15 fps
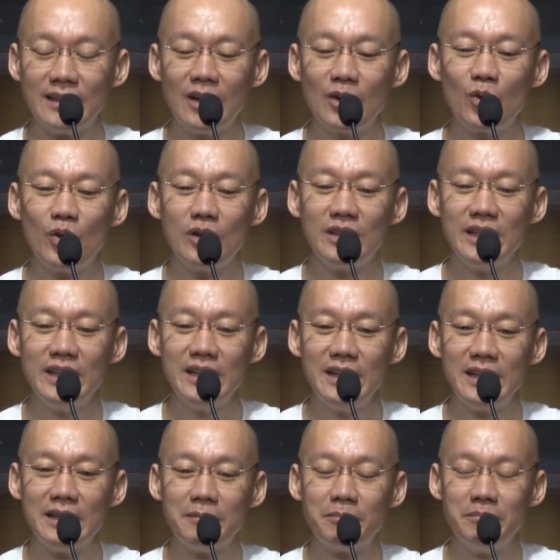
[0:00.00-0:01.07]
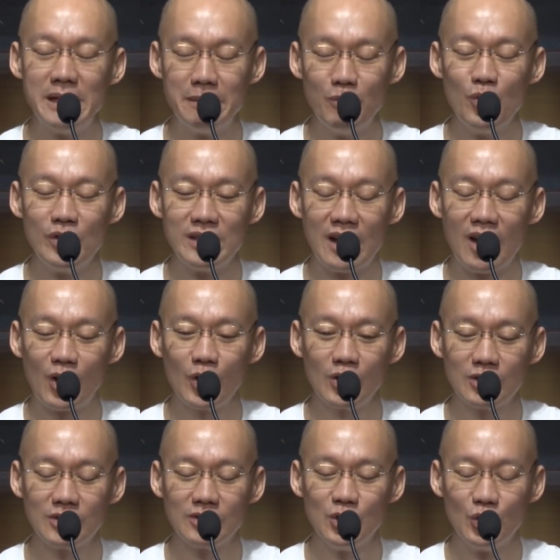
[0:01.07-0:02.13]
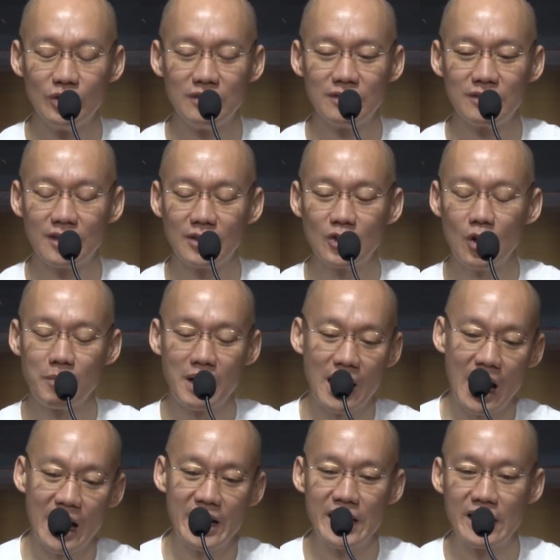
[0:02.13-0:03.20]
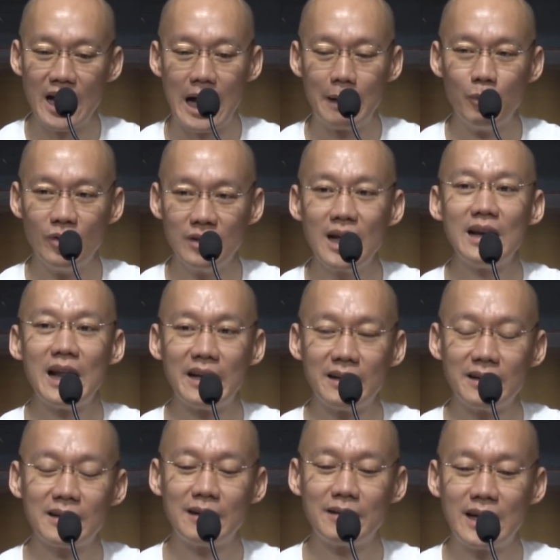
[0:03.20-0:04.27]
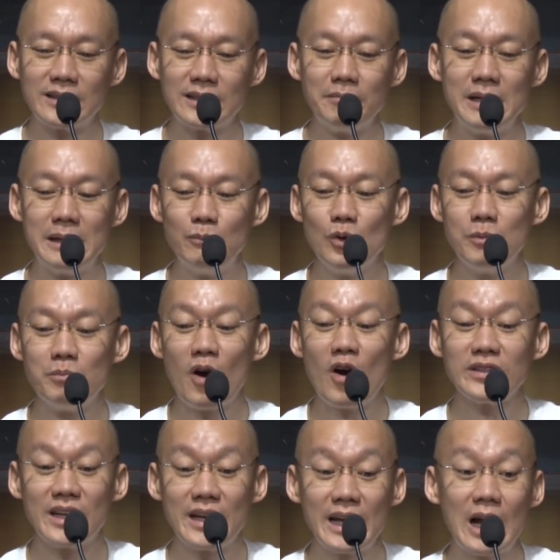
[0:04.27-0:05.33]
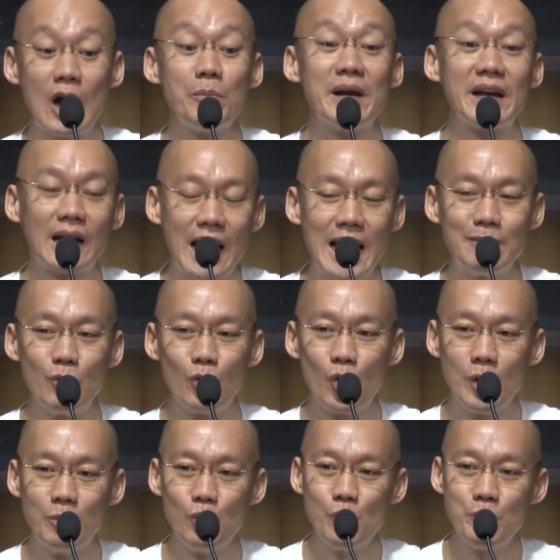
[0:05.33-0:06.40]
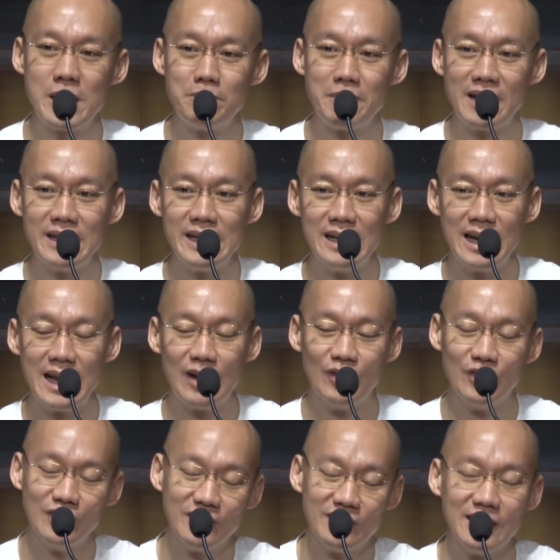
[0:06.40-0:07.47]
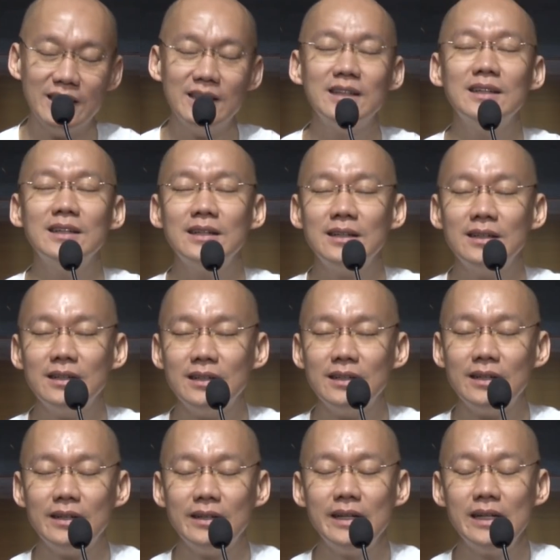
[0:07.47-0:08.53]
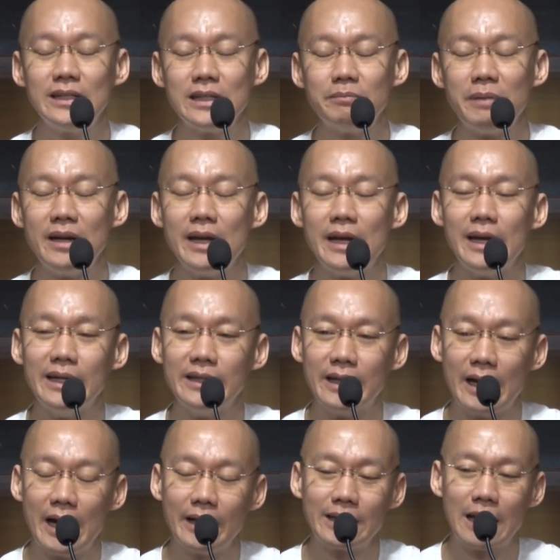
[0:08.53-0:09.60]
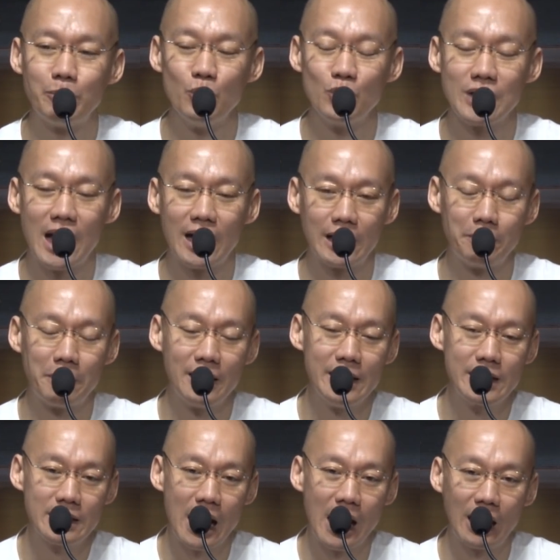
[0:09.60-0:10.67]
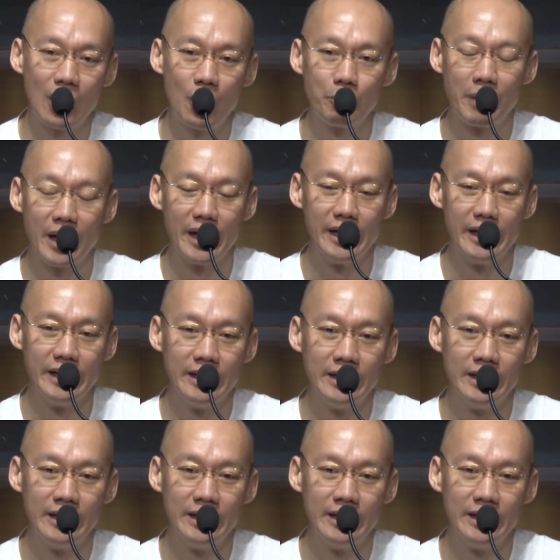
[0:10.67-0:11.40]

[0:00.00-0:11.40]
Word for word: แต่ถ้าคนที่มีบุญเนี่ยรถหยุดก็ต้องมาหาเหตุหาผล นั่นแหละ กำลังจะมีบุญเพราะจะได้เข้าไปใกล้บุคคลผู้เป็นบัณฑิตแล้วนะนี่จึงเป็นเหตุไงให้ตาปุษากับภริกะเข้าไป